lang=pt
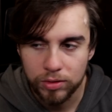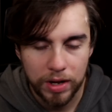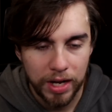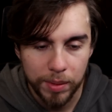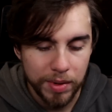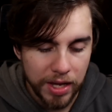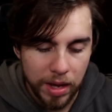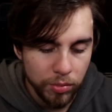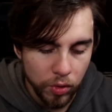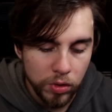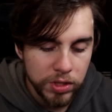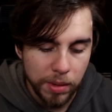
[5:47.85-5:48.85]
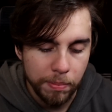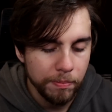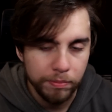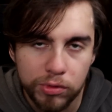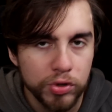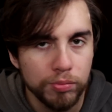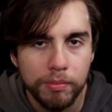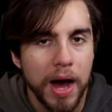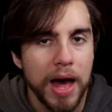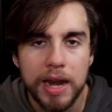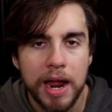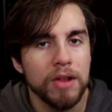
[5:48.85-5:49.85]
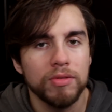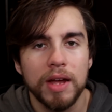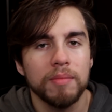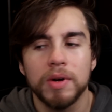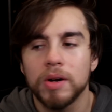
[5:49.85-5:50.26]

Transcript: Sua cama quebrou, você puxa o baralho da